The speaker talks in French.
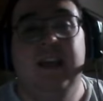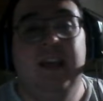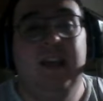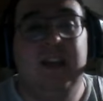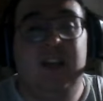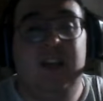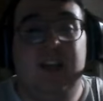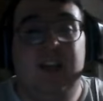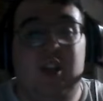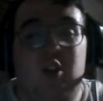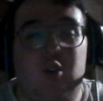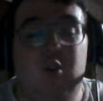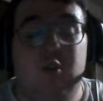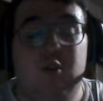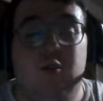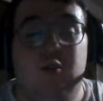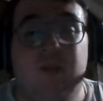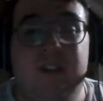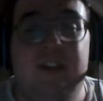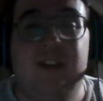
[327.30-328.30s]
j'ai chaud,
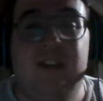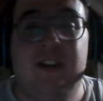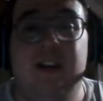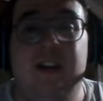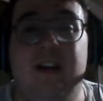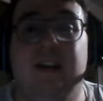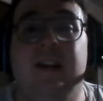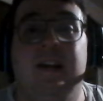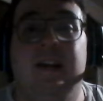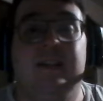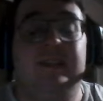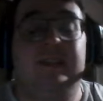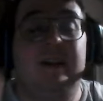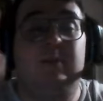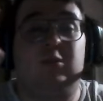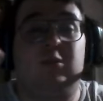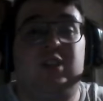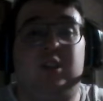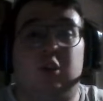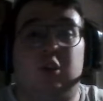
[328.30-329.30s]
je vous dis déjà,
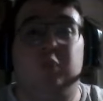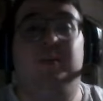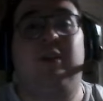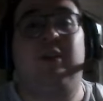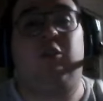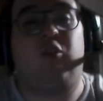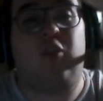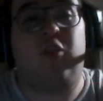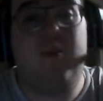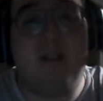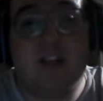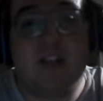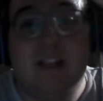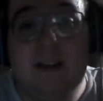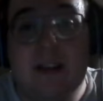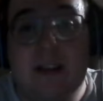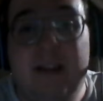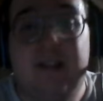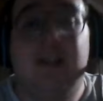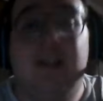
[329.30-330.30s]
tellement j'ai transpiré dans ce
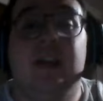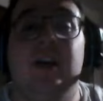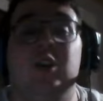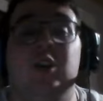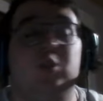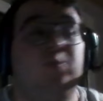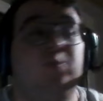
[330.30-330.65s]
match-là, je